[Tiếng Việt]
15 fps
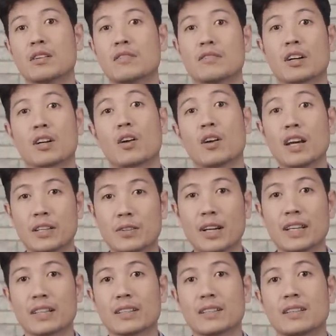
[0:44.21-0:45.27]
và có lợi
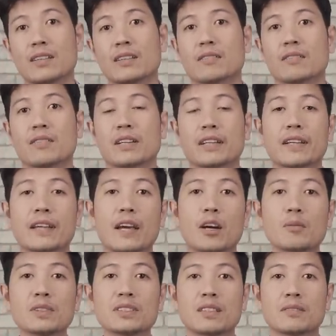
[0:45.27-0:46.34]
nhuận, và
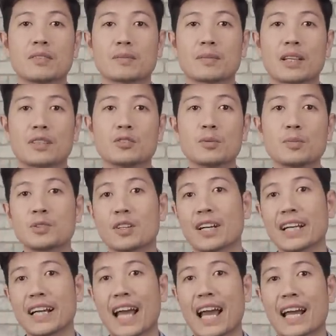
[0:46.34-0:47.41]
nếu mà sản phẩm đấy giúp cho
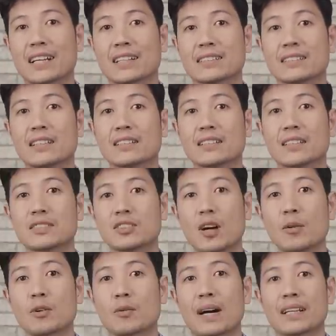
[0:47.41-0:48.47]
khách hàng nhớ tới
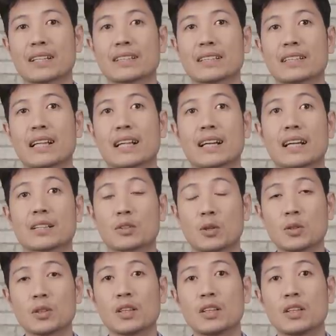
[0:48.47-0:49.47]
shop của bạn thì là càng tốt.